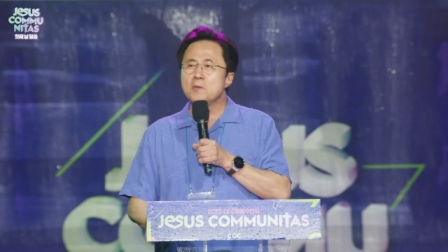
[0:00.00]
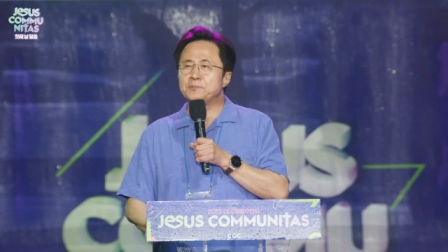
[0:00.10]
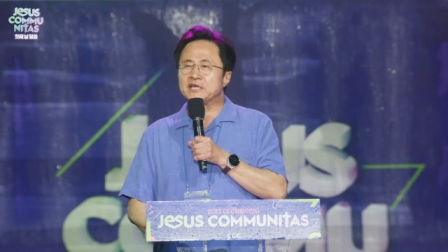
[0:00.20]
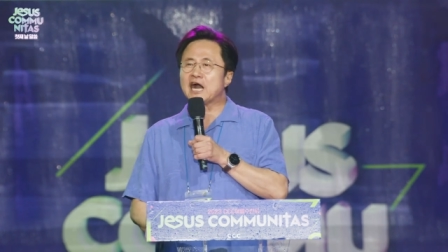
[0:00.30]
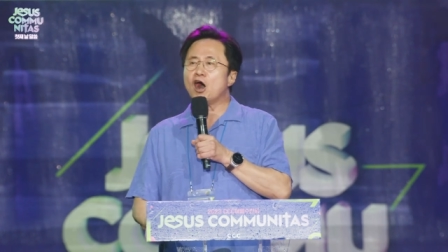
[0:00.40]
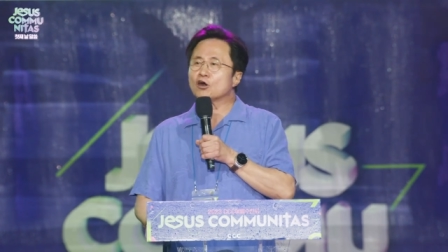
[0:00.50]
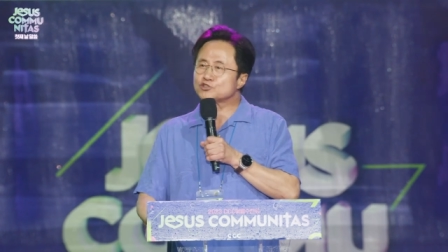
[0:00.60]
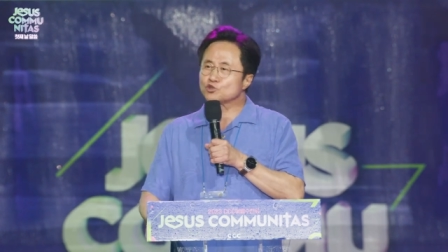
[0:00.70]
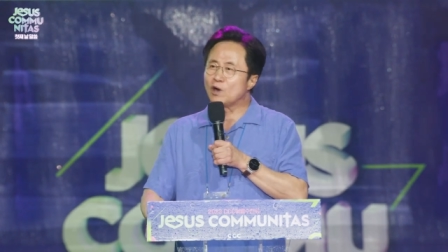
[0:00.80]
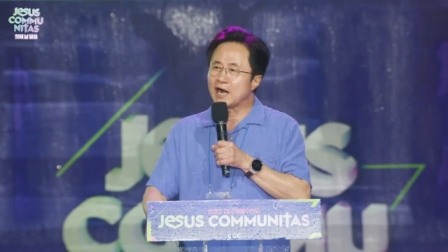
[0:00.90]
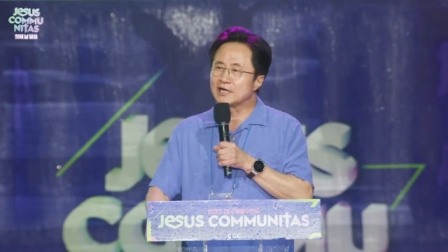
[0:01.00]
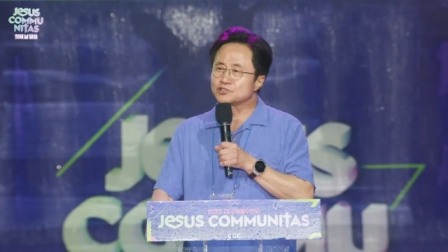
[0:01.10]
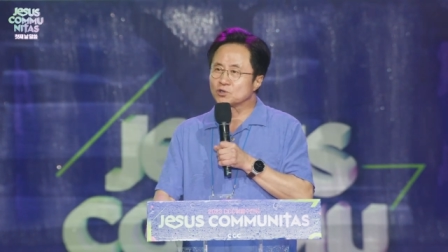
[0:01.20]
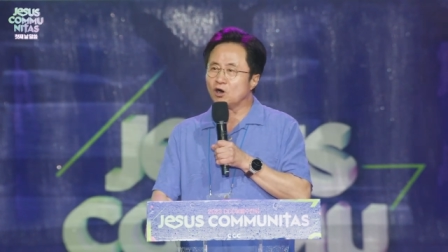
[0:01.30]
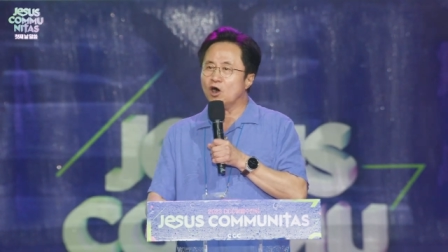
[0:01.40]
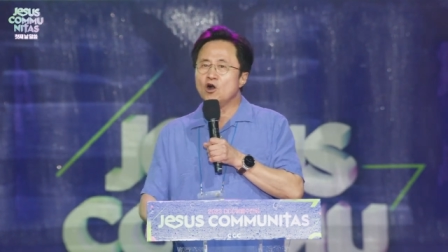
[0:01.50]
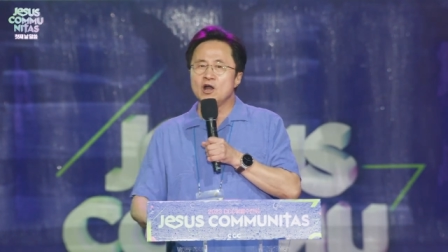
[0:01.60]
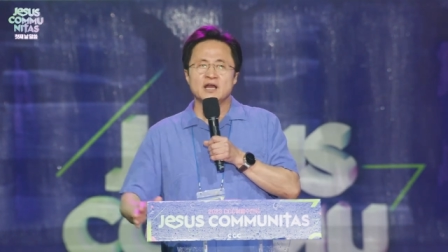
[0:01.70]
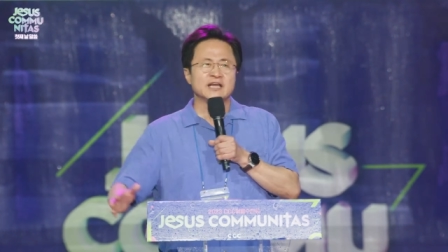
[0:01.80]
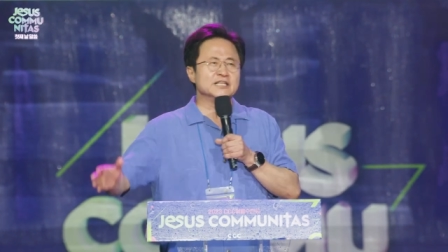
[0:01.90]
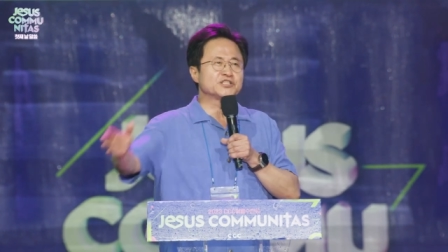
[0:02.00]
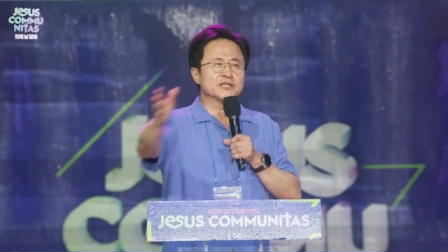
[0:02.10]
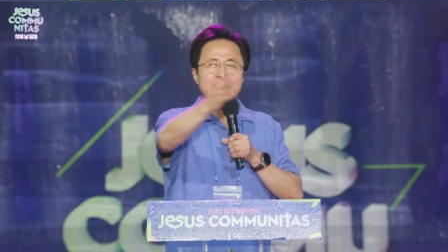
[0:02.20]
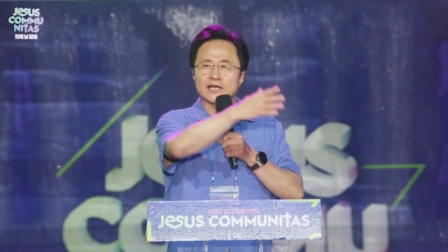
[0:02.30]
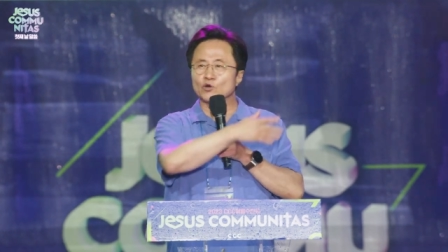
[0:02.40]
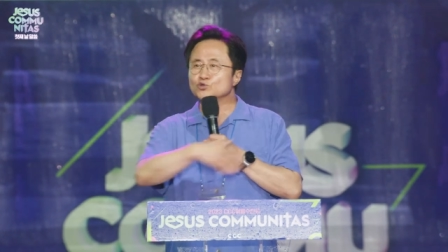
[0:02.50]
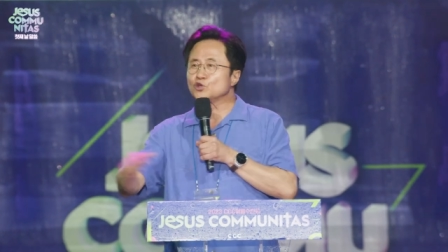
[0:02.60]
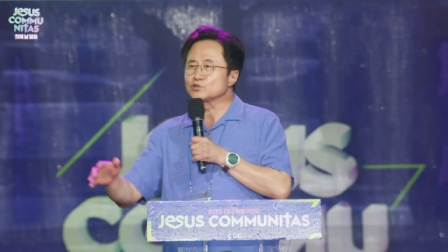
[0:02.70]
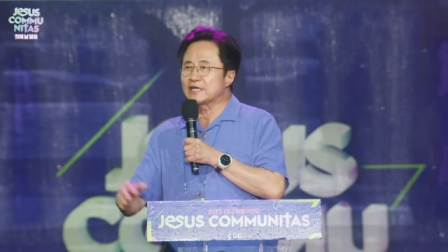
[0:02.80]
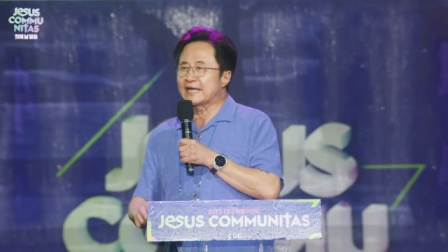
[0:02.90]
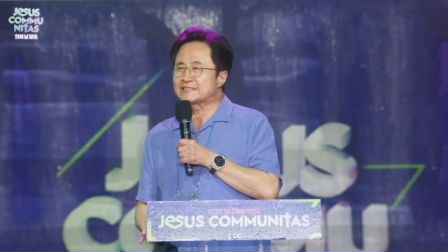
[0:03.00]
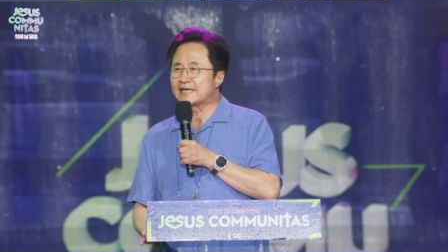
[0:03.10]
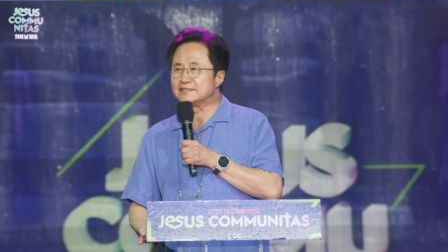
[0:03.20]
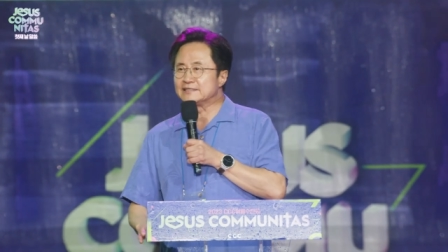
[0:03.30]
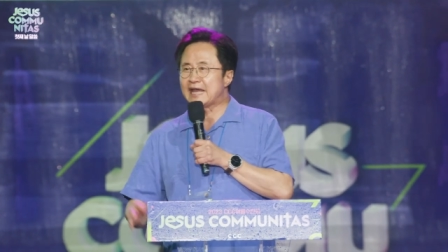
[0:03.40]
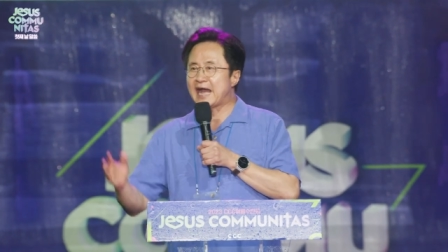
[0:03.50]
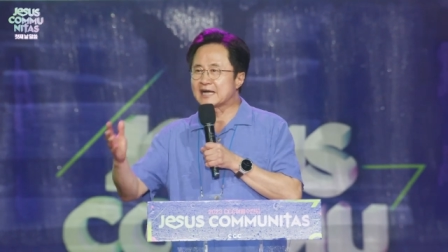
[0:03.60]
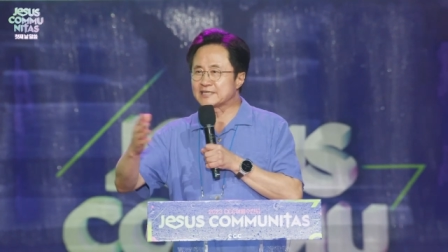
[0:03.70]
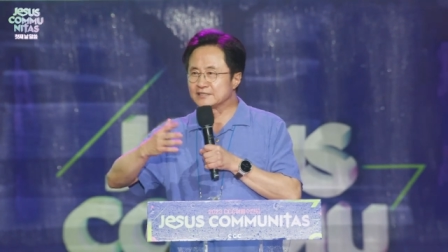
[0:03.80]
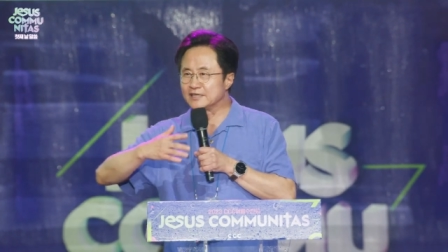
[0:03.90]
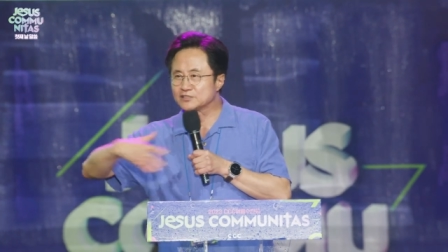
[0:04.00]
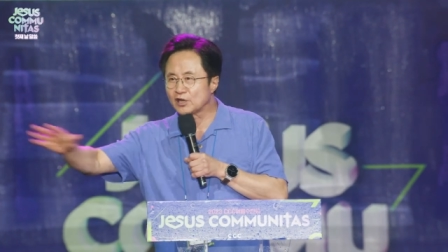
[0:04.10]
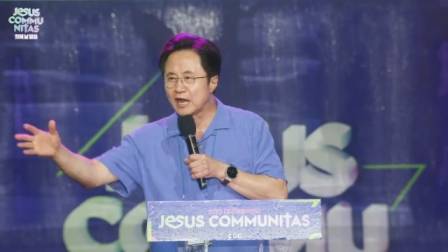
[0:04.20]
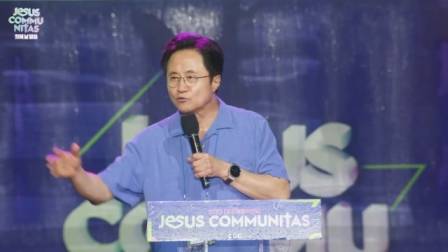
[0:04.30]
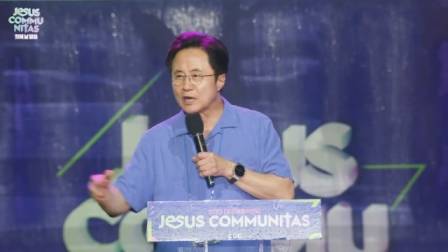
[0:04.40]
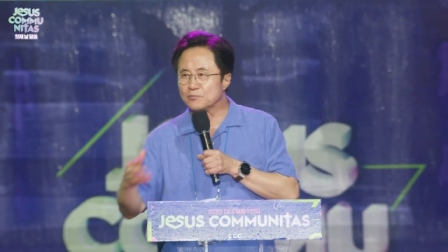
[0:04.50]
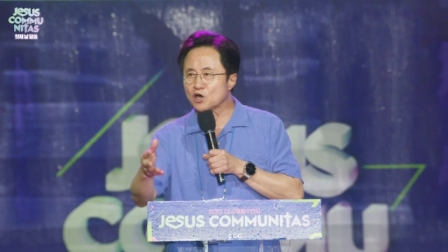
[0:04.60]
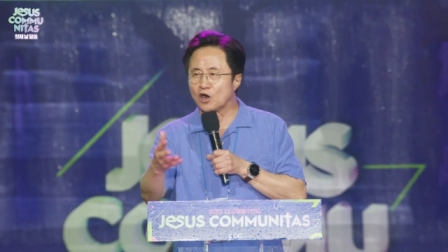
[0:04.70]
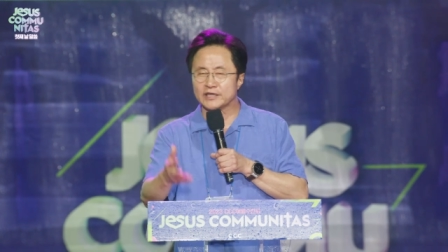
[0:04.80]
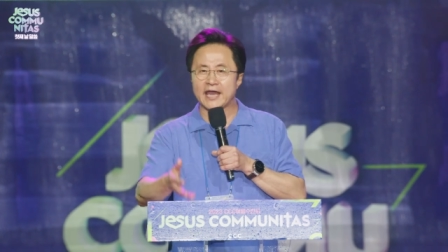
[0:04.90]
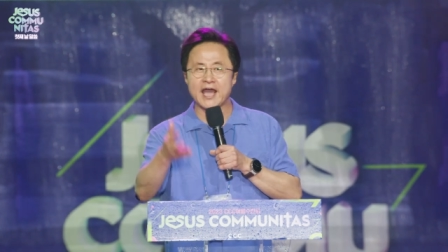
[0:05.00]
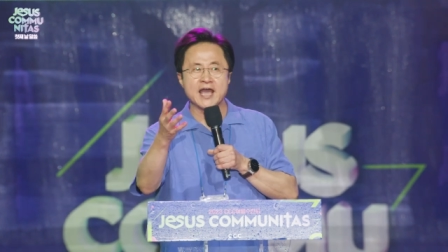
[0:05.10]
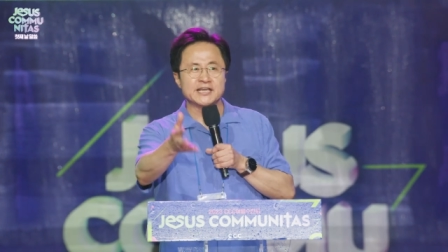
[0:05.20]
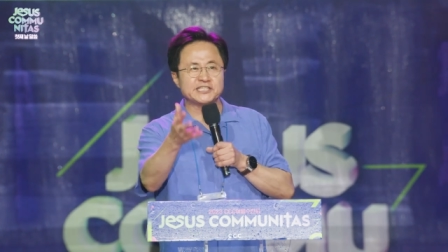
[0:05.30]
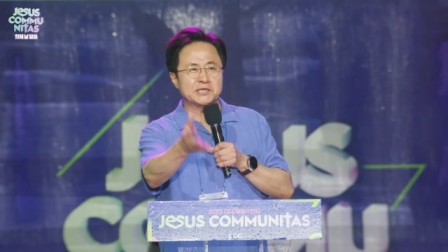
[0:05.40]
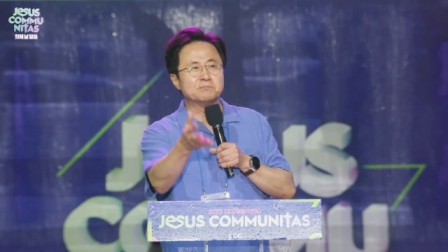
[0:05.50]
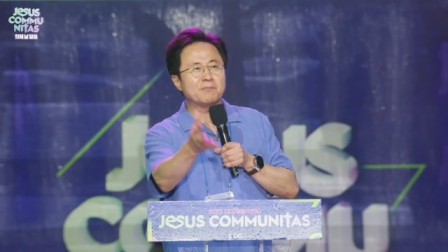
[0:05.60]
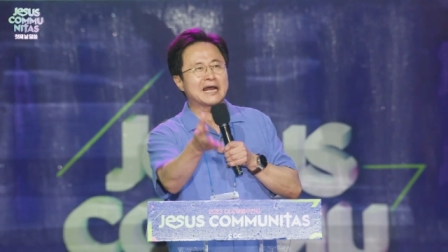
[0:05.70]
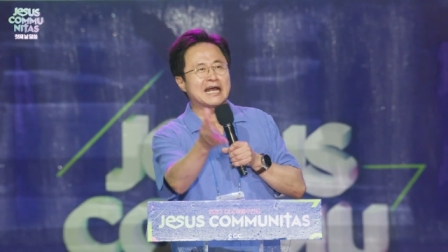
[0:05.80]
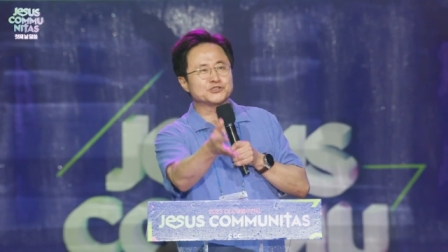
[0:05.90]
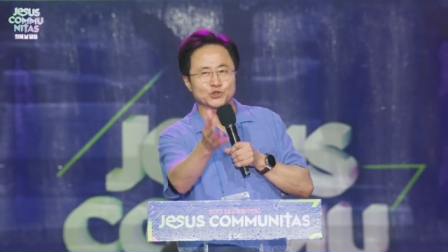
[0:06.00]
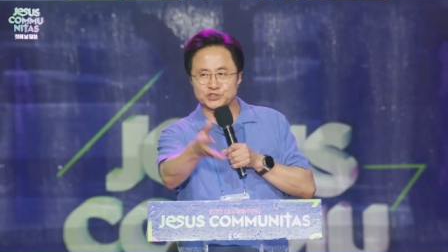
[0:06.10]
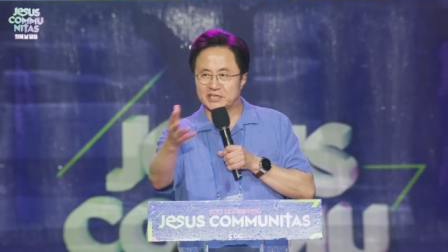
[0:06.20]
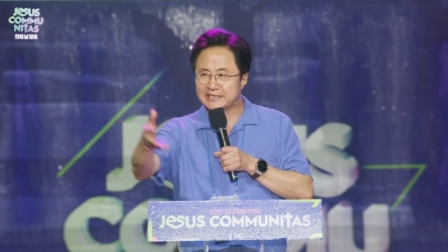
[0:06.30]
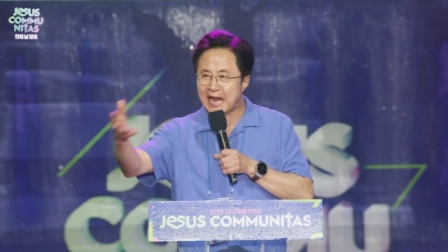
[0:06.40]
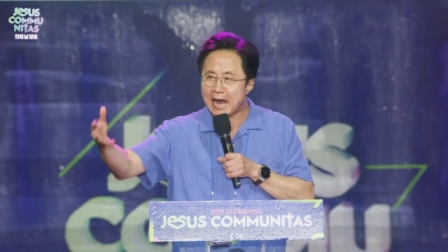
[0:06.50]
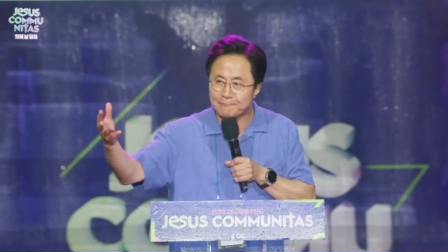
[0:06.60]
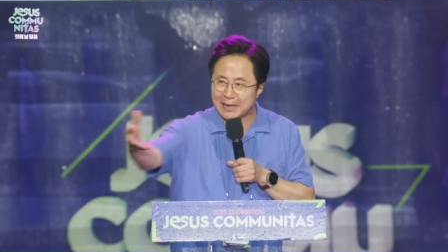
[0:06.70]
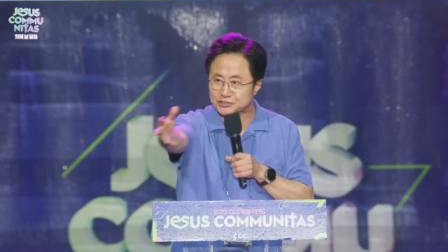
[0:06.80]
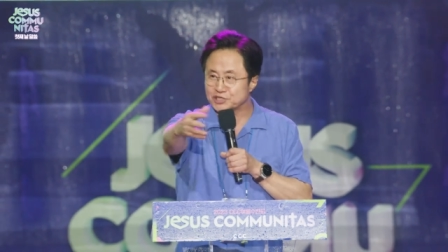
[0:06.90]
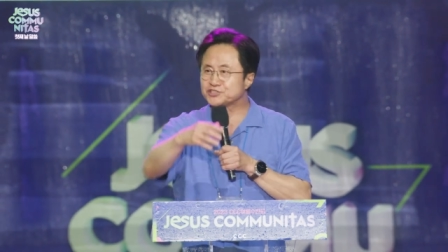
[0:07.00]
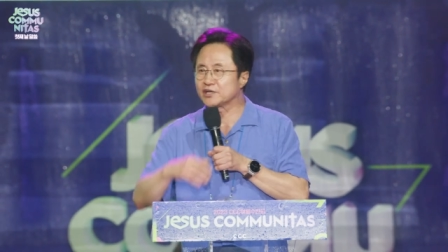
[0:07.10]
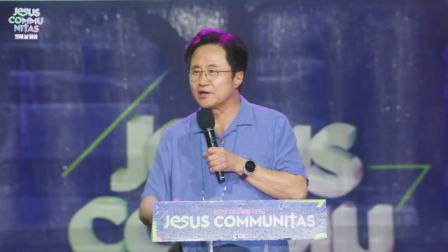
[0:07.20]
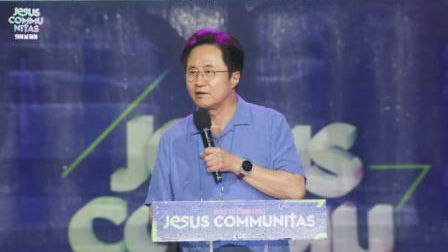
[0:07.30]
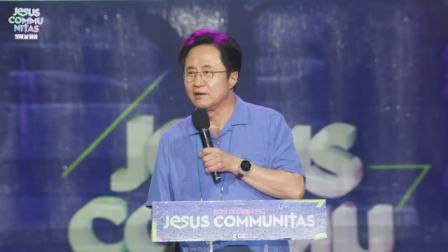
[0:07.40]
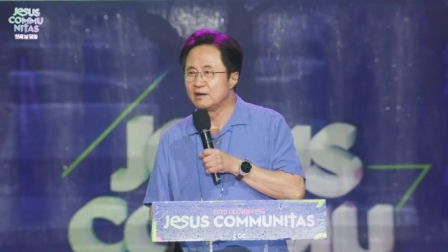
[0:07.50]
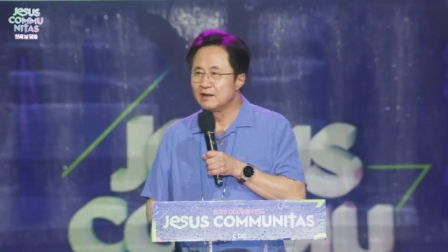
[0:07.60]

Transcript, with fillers: 비가 억수로 와가지고 인천대학교 운동장에서 했는데, 학생들이 떠나고 나면 거기에 신발 한쪽씩이 다 빠져 있어요.